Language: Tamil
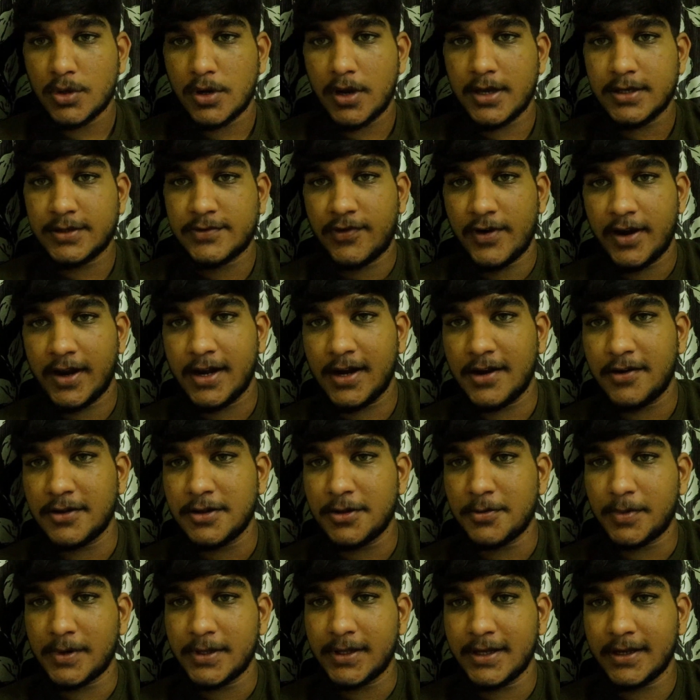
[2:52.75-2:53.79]
ஸோ கைஸ் ஃபைனலாக
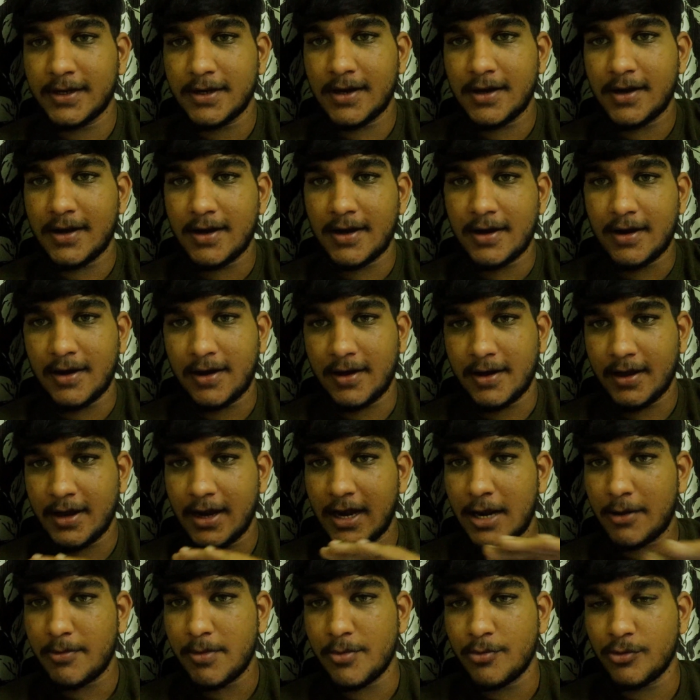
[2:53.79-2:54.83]
வந்து பார்த்தீங்கன்னா
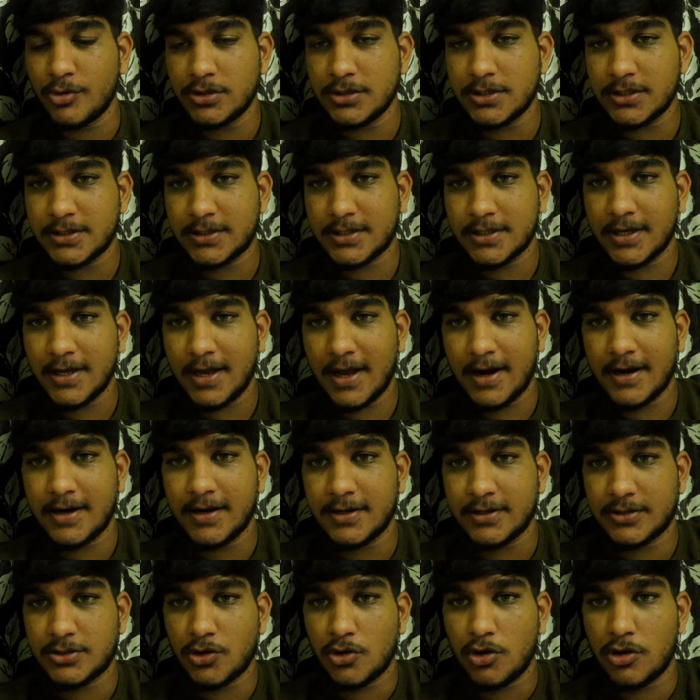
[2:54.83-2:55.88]
எல்லாமே முடிஞ்சிச்சு
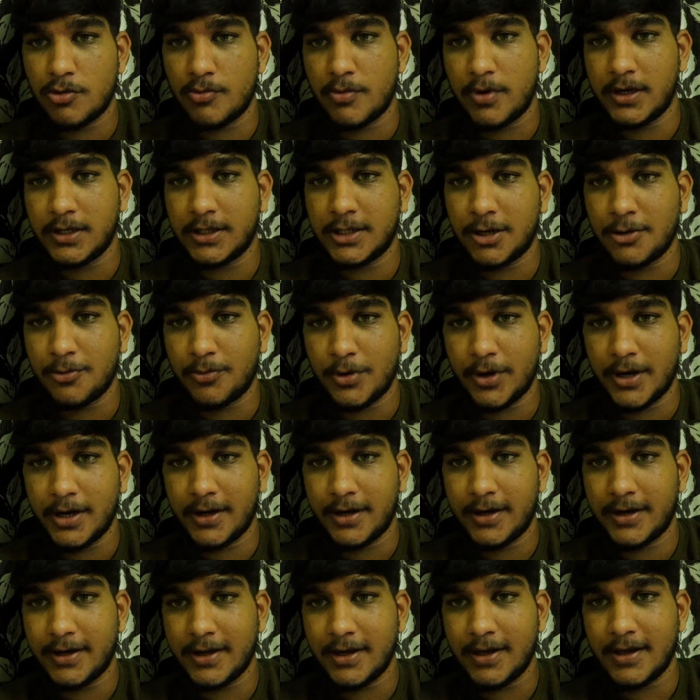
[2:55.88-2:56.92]
அண்ட் ஷோரூம் எடுத்துகிட்டு
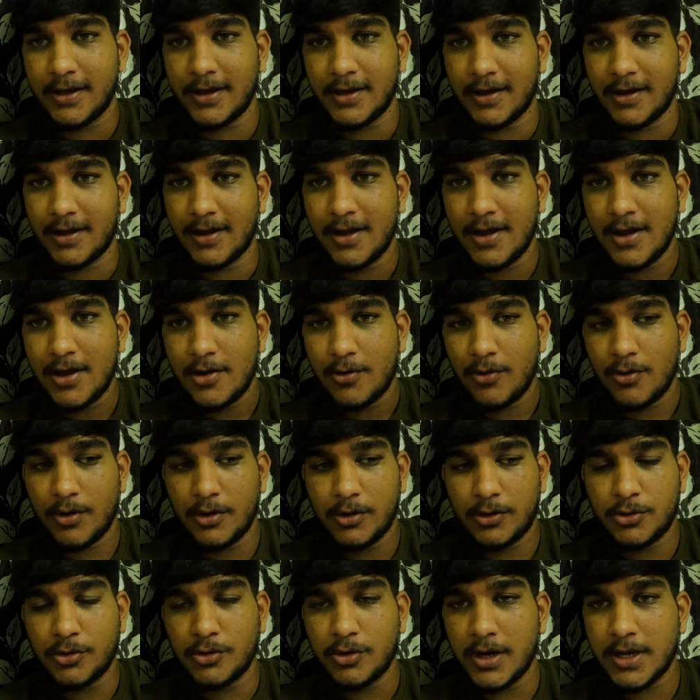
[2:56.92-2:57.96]
போயிட்டு
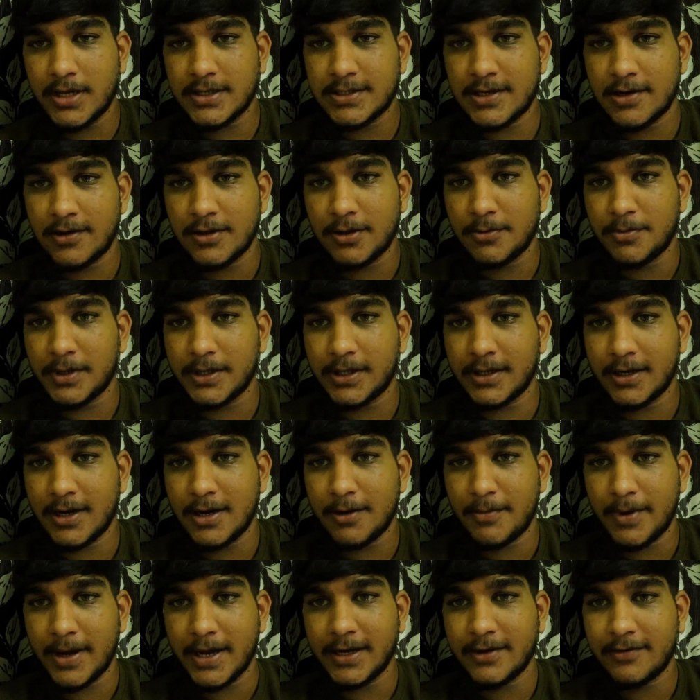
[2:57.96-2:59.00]
ஒரு டூ டேஸில் வந்து
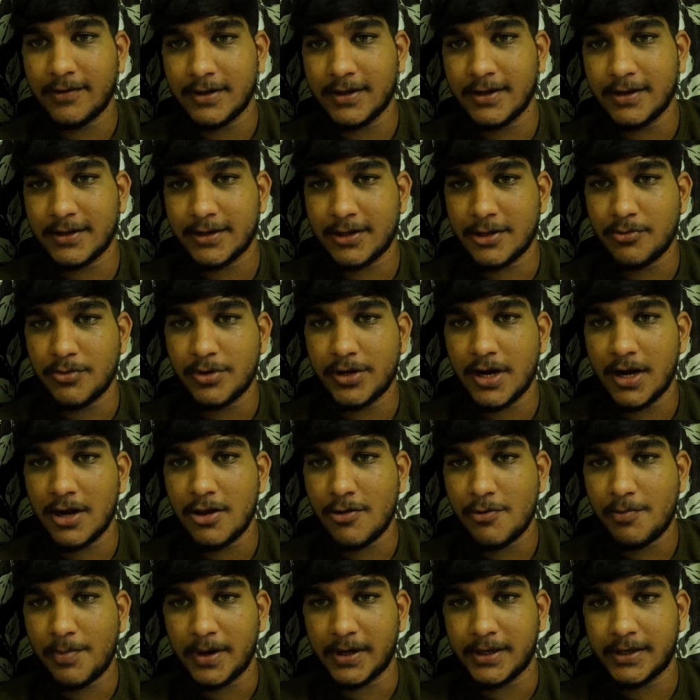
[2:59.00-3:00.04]
பார்த்தீங்கன்னா பைக் வந்து திரும்பி
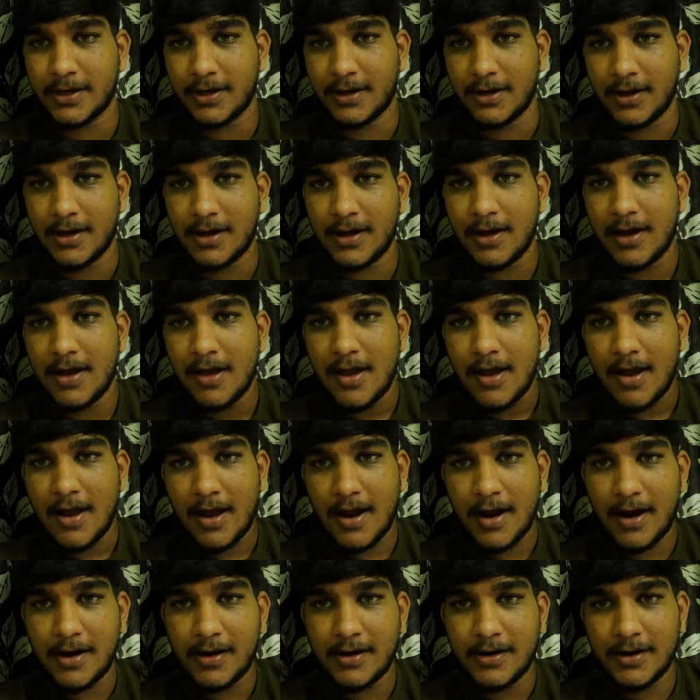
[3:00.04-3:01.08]
டெலிவரி பண்ணிட்டாங்க
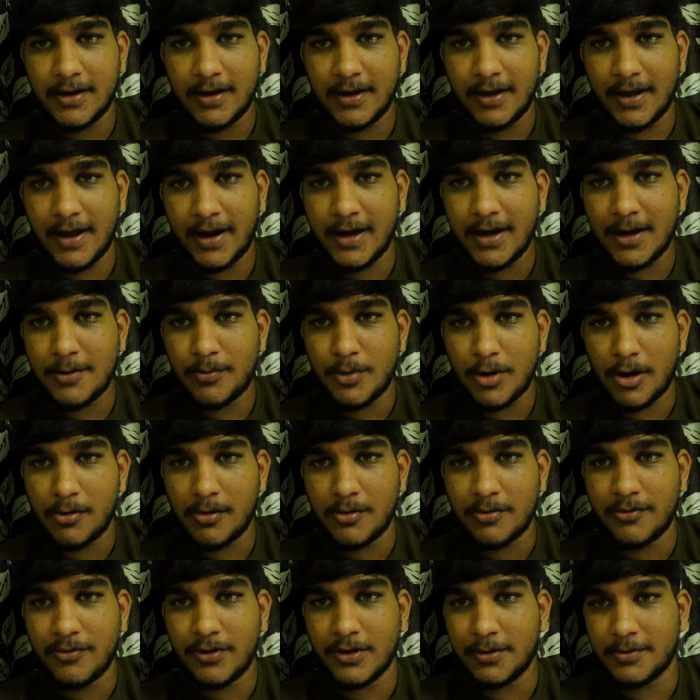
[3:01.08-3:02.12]
அண்டு uh, என்ன
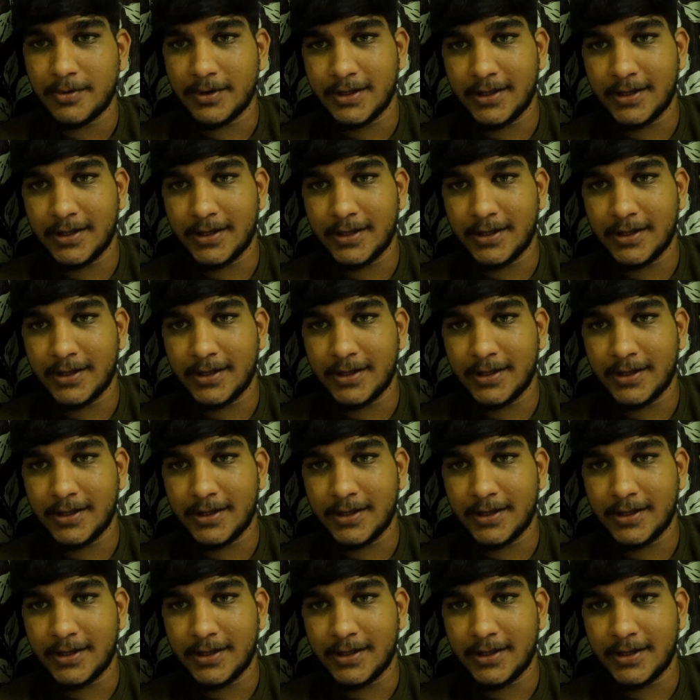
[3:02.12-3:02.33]
ப்ராப்ளம்னு வந்து